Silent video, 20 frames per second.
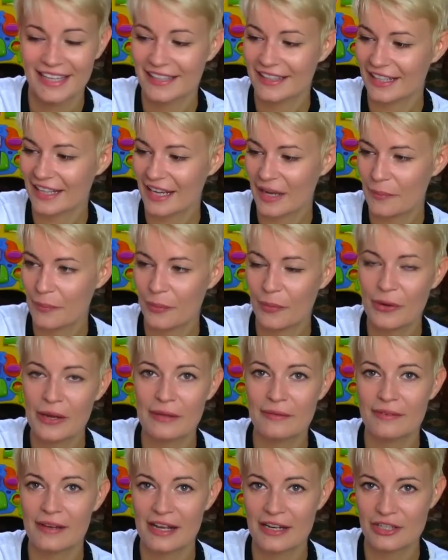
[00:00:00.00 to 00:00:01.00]
taka
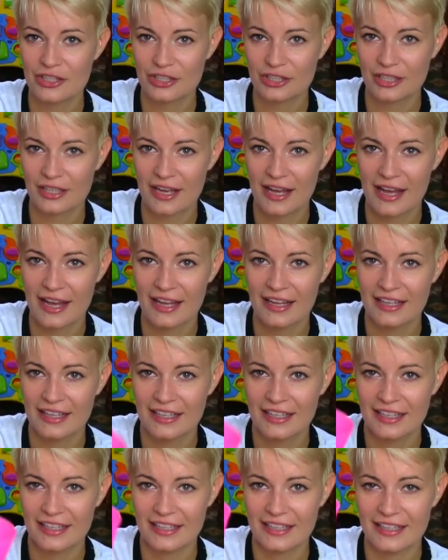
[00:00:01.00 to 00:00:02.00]
polewaczka,
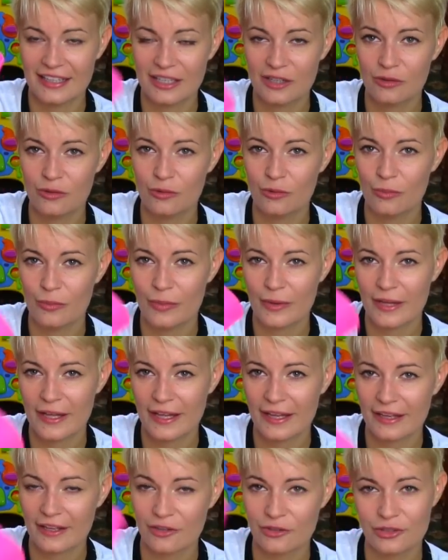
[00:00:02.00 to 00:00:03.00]
e, kubek,